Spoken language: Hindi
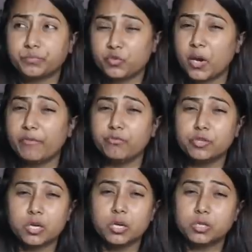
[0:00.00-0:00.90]
ड्राई
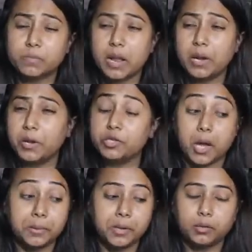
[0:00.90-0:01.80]
फिश का स्मेल है ना
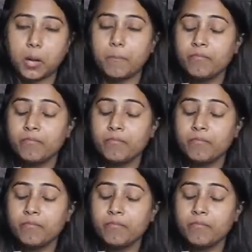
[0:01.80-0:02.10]
जान ही रहा था